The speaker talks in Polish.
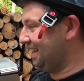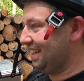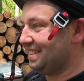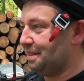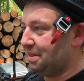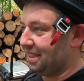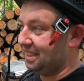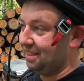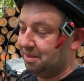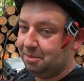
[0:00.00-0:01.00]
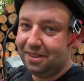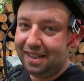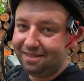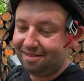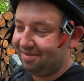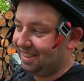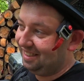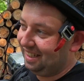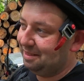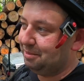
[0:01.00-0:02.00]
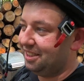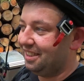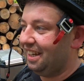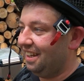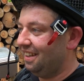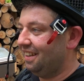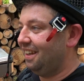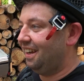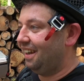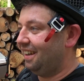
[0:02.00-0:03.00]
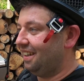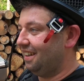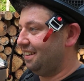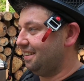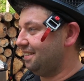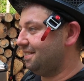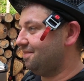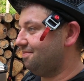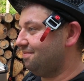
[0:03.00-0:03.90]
ten egzemplarz nie wibruje, jest zajebiście. Eee,